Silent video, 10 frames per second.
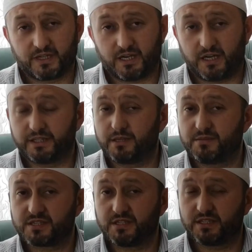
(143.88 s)

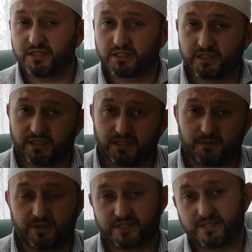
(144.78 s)
Annemizin
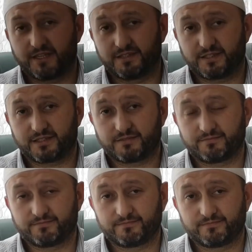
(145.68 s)
yedikleriyle beslendik.
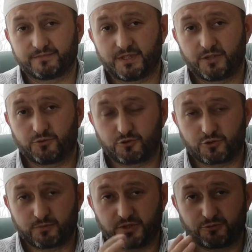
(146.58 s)

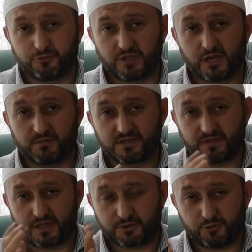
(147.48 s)
Küçük bir dünyamız
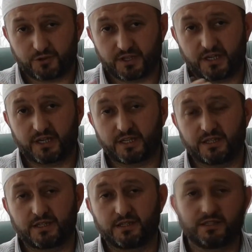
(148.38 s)
vardı orada
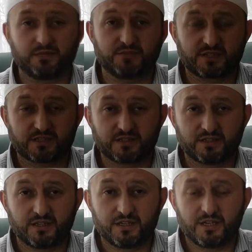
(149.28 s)
hareket ettiğimiz.
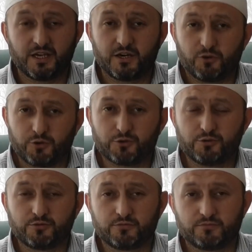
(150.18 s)
O
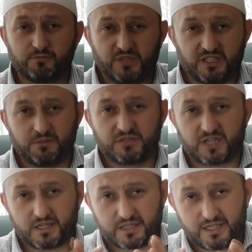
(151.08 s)
gün bir
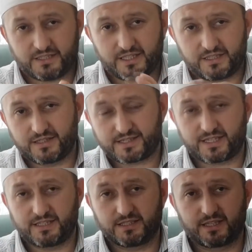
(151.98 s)
imkan elde
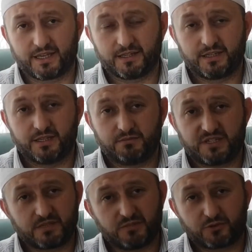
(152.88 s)
edilseydi de
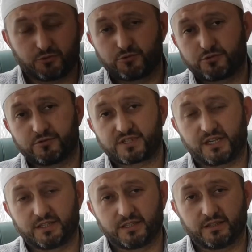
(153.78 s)
bizimle
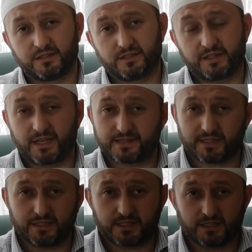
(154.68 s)
konuşulsaydı,
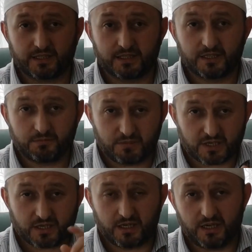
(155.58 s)
denseydi ki
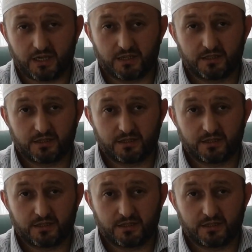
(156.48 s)
bak ha